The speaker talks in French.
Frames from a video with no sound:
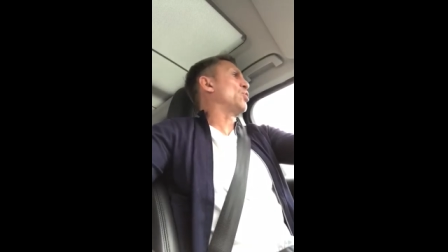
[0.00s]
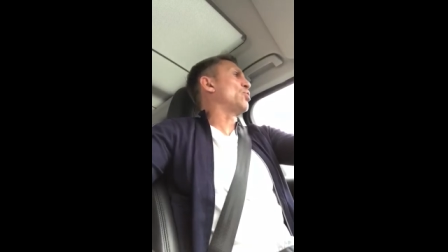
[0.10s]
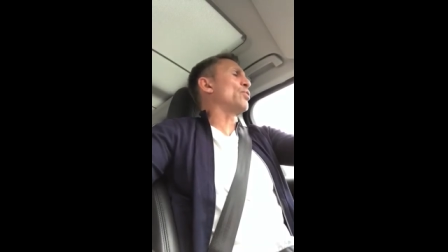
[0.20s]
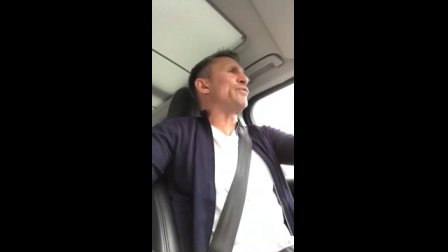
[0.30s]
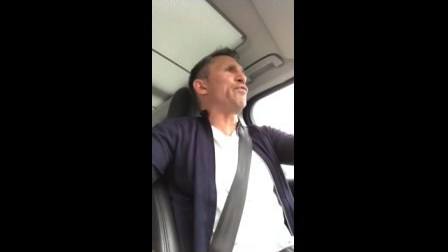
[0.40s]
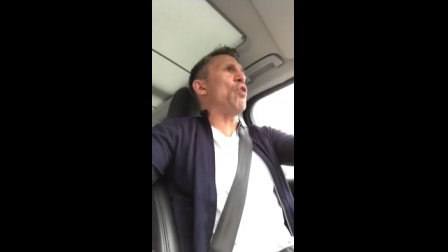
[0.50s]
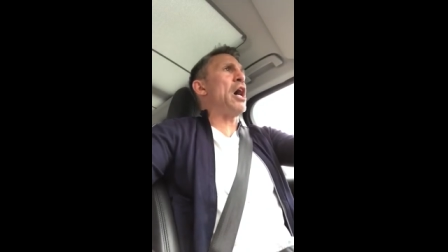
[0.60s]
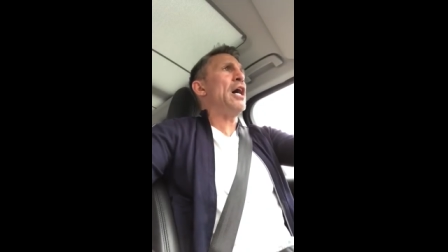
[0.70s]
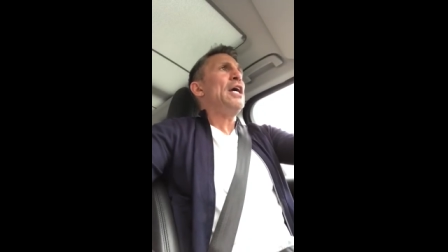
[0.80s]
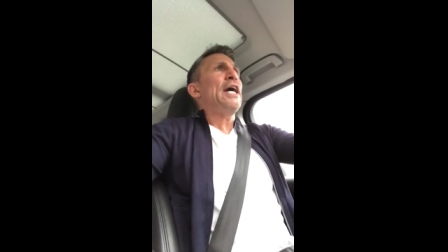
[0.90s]
encore une
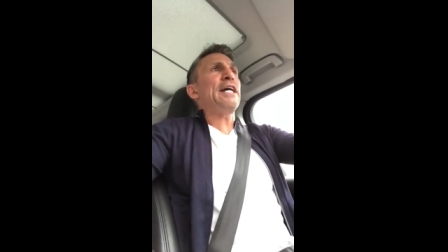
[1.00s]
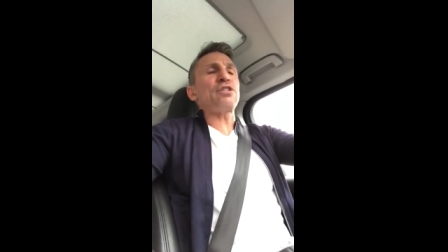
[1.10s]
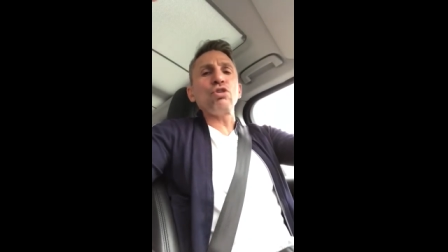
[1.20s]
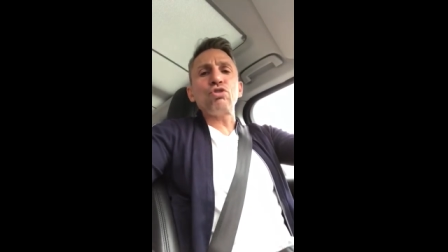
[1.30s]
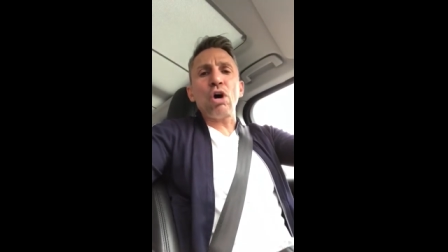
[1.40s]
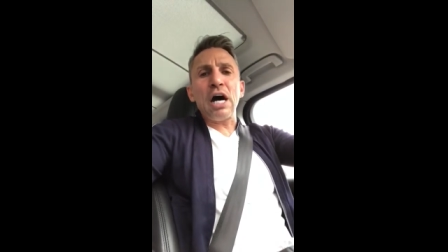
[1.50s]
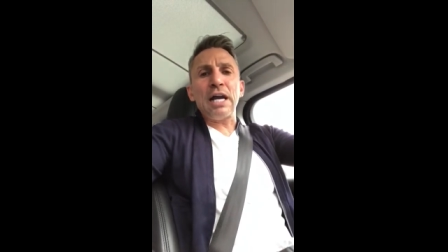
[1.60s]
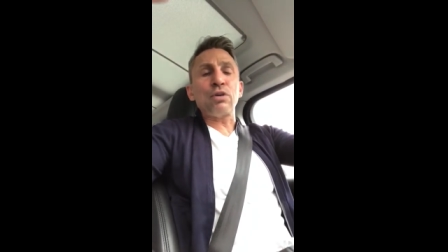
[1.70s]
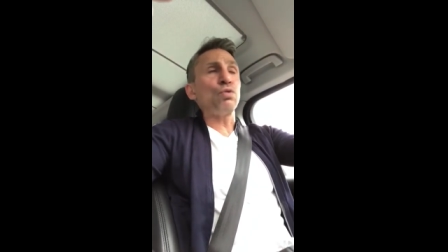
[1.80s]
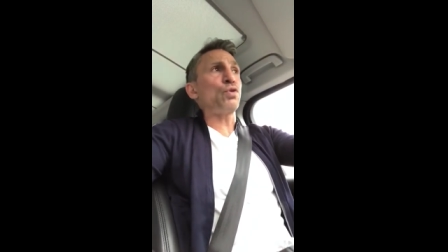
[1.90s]
fois, est-ce que tu auras
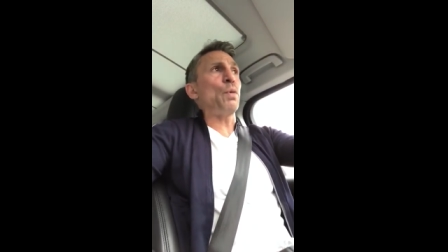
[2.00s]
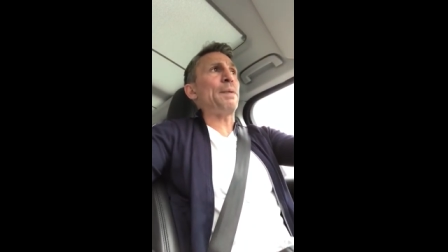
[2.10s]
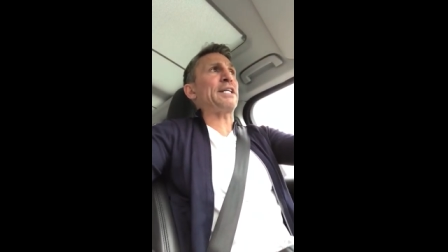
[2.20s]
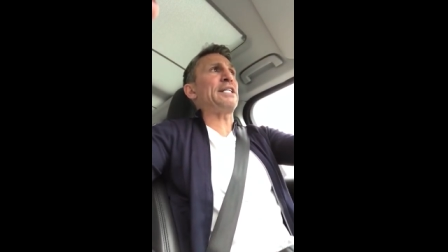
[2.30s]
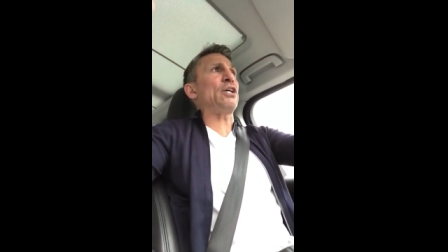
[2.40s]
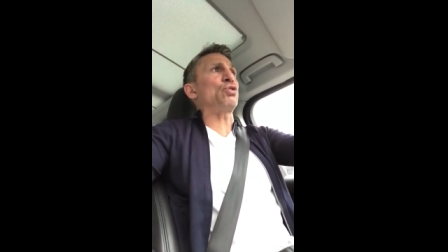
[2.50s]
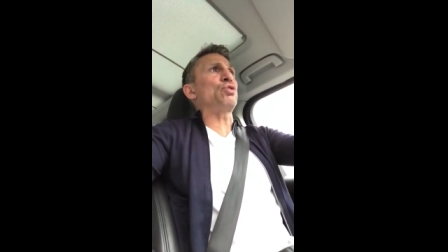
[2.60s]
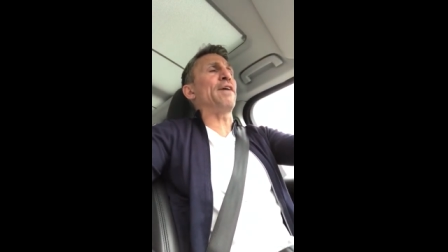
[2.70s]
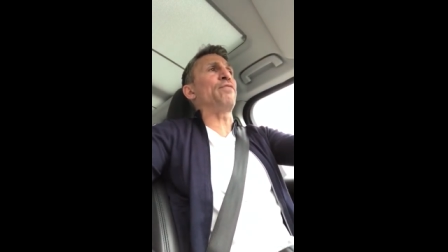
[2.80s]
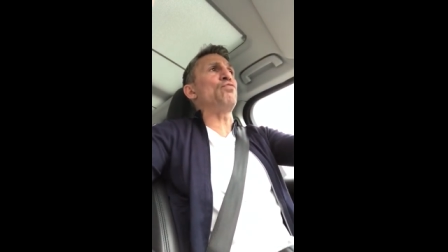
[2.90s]
la contrepartie quand
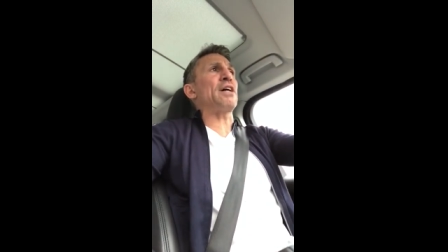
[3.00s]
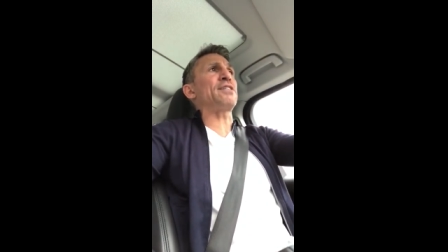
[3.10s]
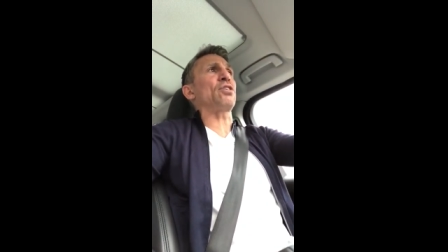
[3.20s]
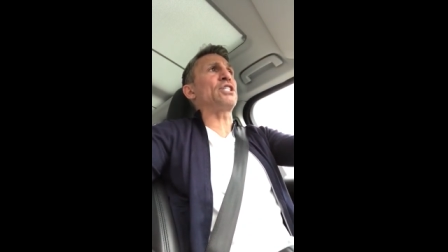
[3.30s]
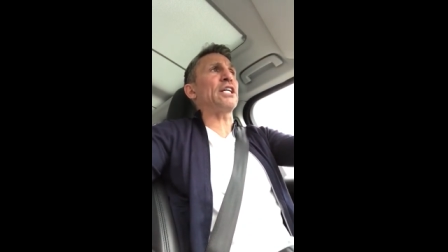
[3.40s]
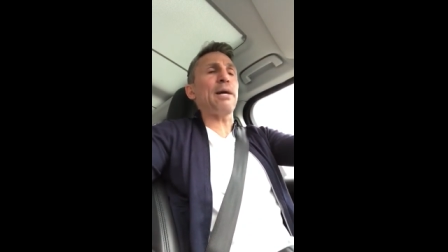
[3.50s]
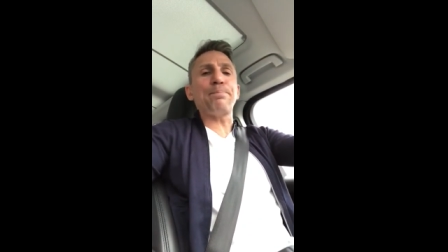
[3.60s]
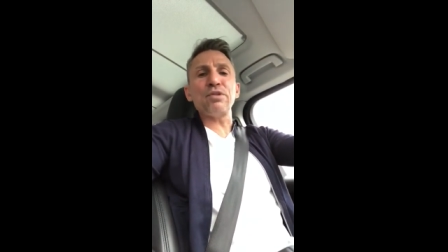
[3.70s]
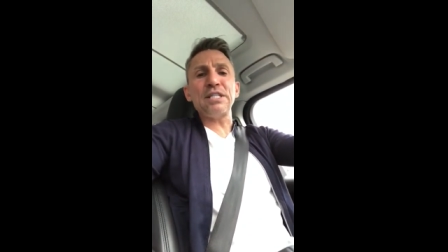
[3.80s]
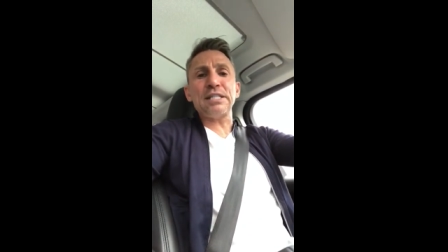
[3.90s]
tu vas vouloir sortir de la
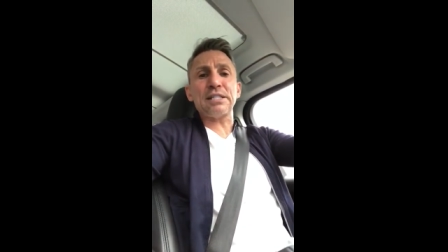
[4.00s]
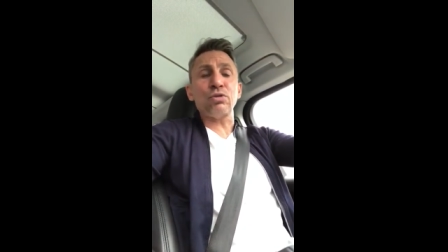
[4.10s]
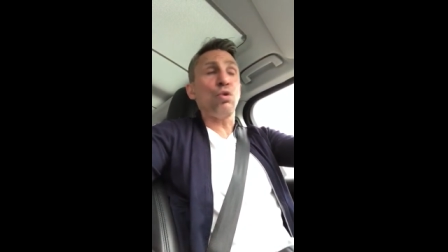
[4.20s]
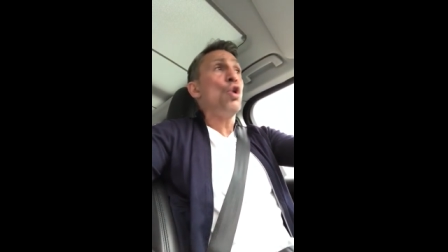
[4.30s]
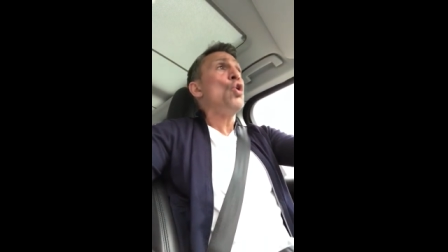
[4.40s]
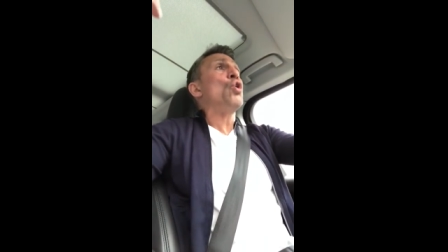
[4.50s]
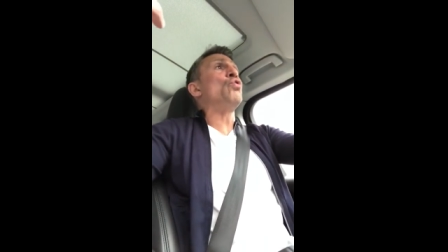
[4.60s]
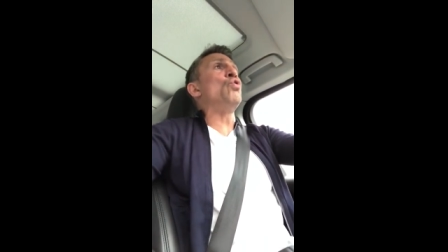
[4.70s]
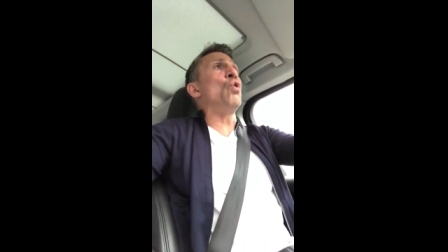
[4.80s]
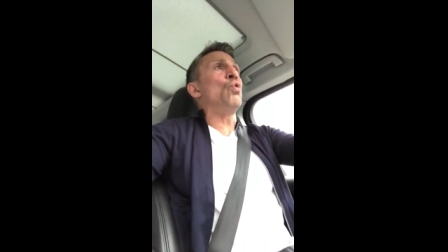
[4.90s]
position
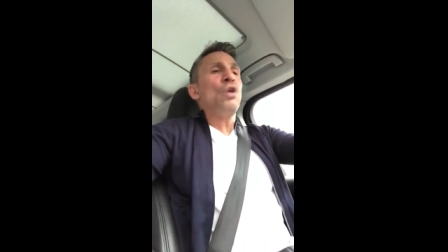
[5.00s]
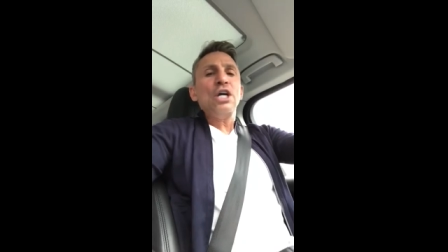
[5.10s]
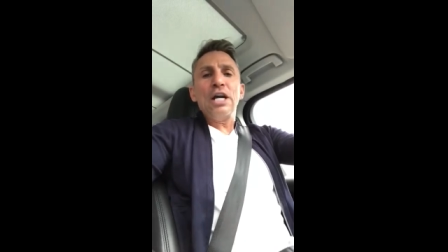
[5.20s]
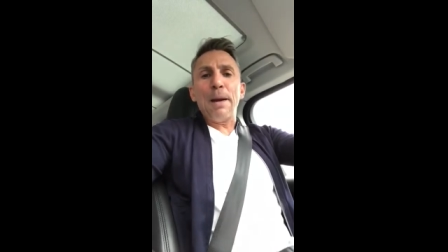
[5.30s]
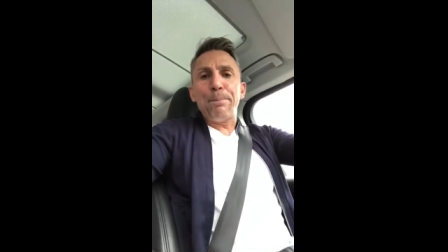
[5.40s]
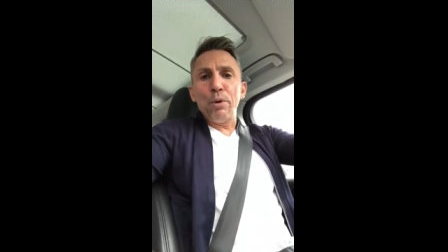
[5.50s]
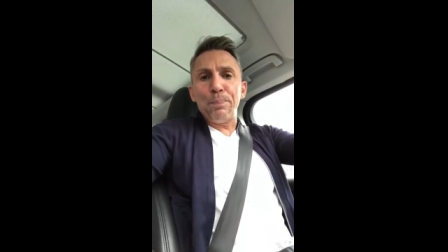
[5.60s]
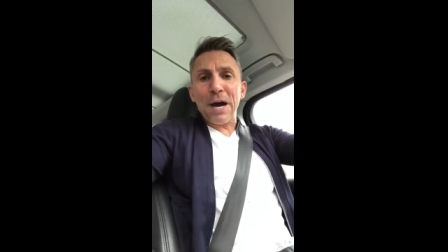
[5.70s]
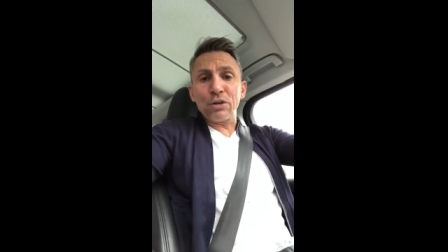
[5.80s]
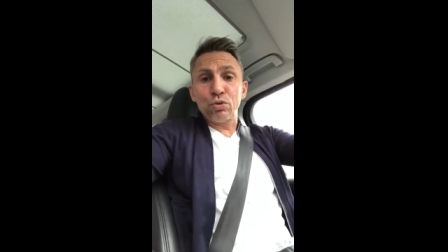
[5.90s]
Non, la
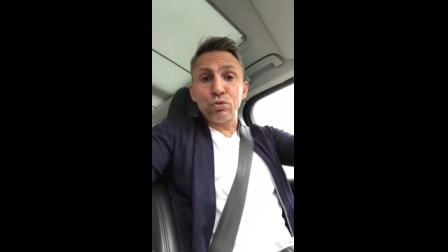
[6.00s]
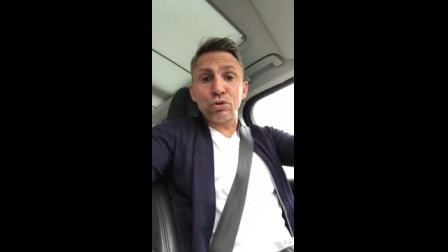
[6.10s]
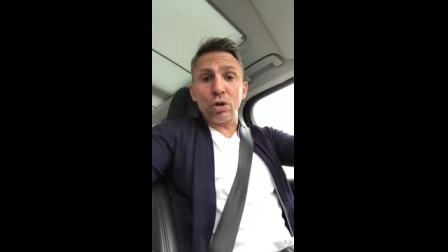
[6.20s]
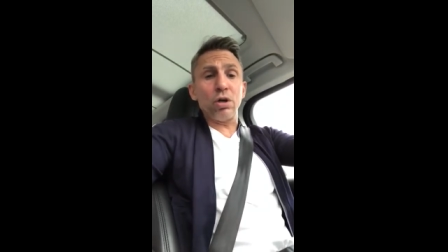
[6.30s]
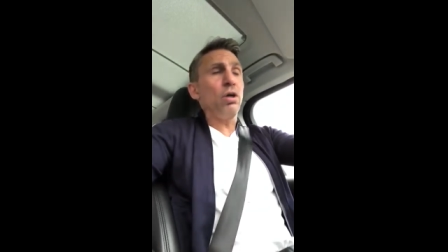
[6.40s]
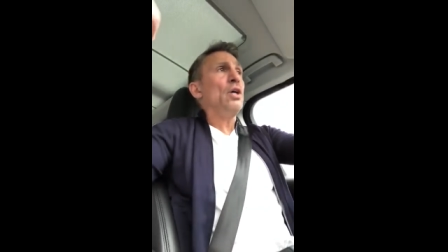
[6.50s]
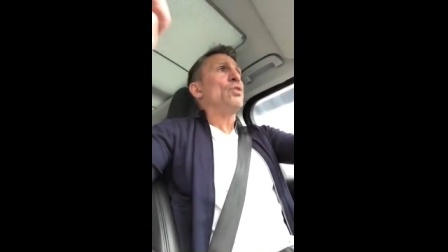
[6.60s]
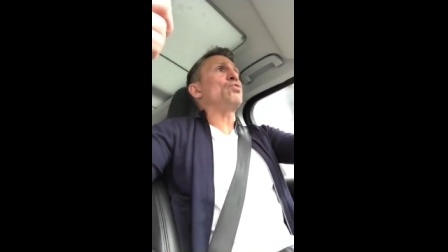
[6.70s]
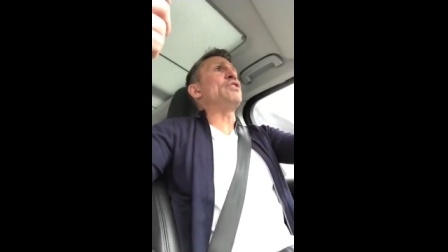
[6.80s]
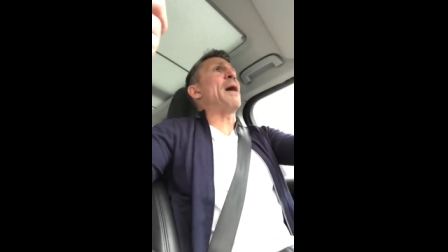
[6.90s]
plupart du temps,
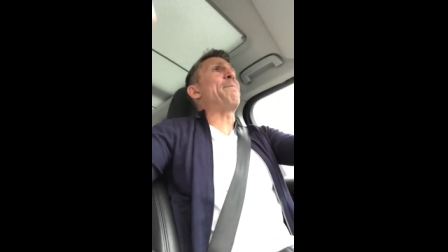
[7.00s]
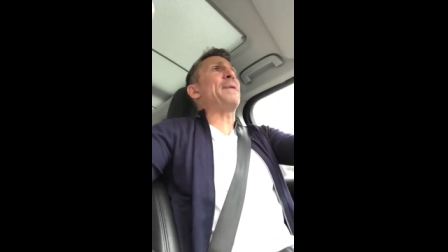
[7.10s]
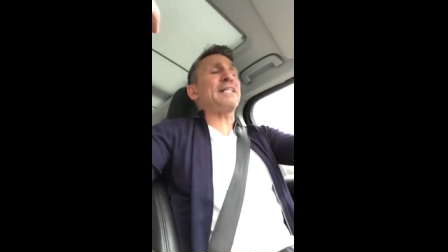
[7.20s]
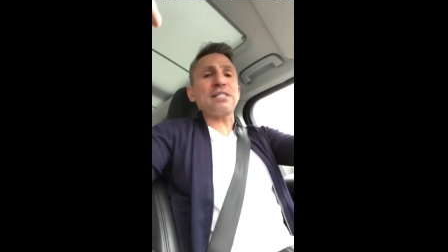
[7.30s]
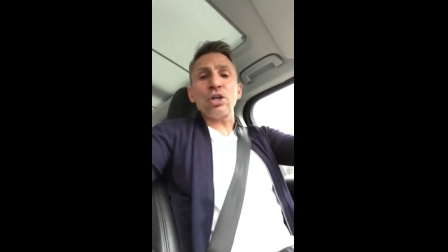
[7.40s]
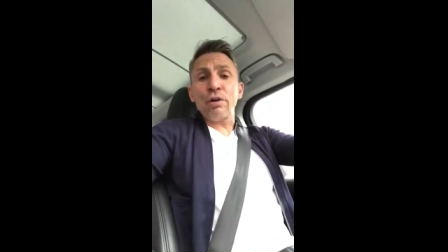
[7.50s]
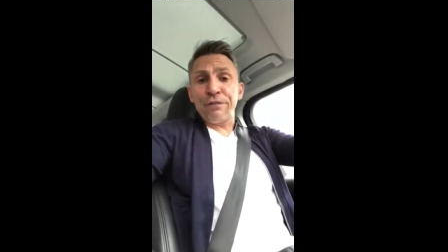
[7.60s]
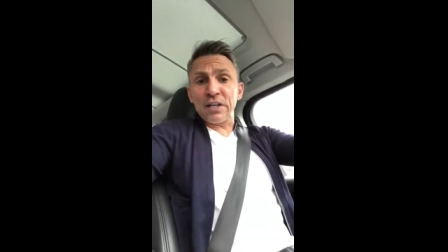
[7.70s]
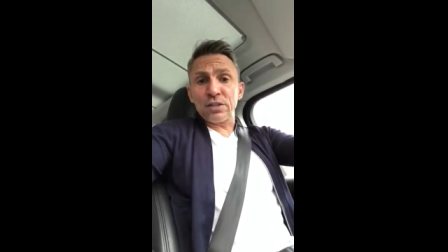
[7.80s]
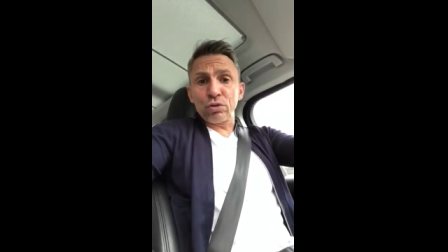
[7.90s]
tu n'as personne en
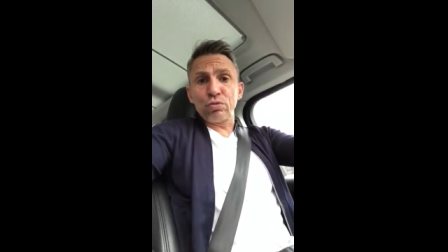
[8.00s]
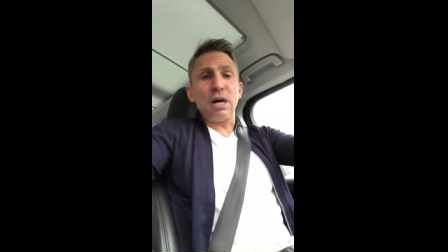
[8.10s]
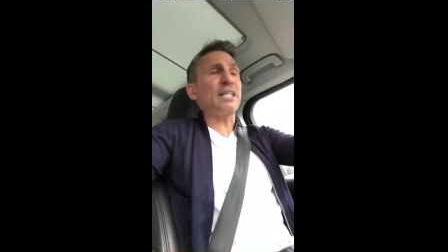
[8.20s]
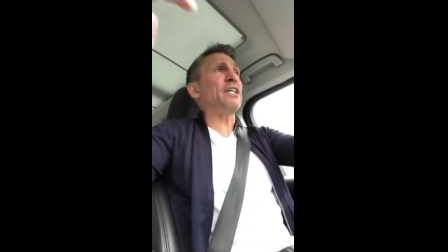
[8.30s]
face de toi